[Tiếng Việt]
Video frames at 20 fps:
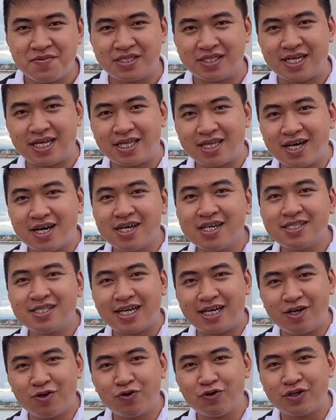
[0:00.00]
Mình sẽ tới
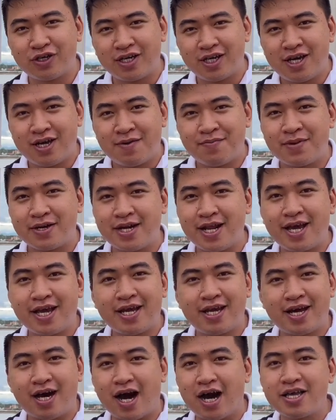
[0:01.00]
sẽ lui, mình
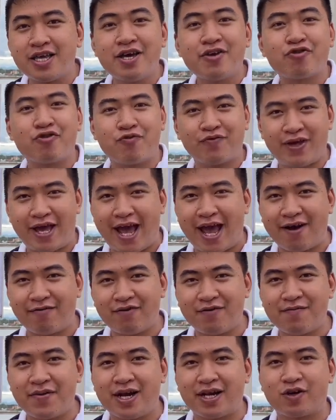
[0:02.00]
đi ở nhiều không gian,
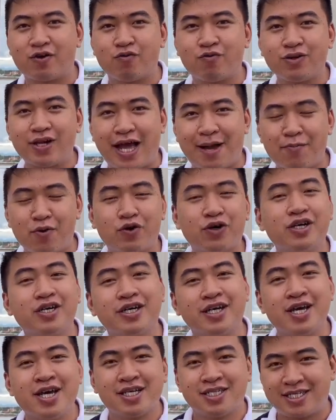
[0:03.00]
và mình cũng là một
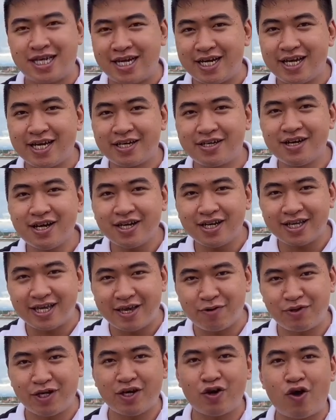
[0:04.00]
người xách đi rất là
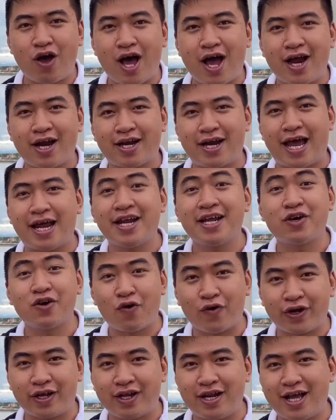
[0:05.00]
nhiều chiếc loa đã đi
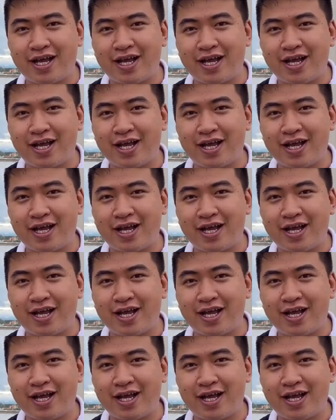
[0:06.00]
rồi,